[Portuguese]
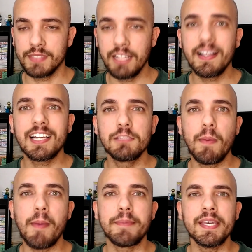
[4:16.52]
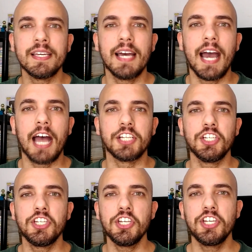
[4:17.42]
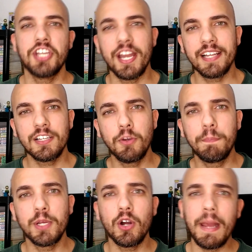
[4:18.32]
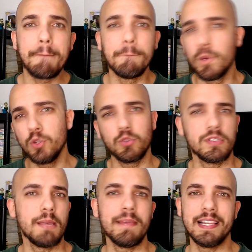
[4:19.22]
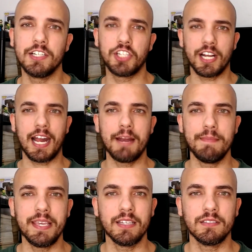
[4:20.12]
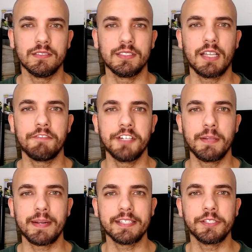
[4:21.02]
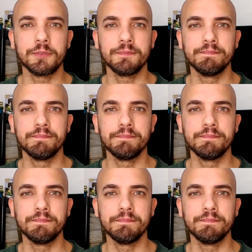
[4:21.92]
Dentro da casa do BBB, a gente enxerga que o Prior é muito semelhante a Carminha da Avenida Brasil.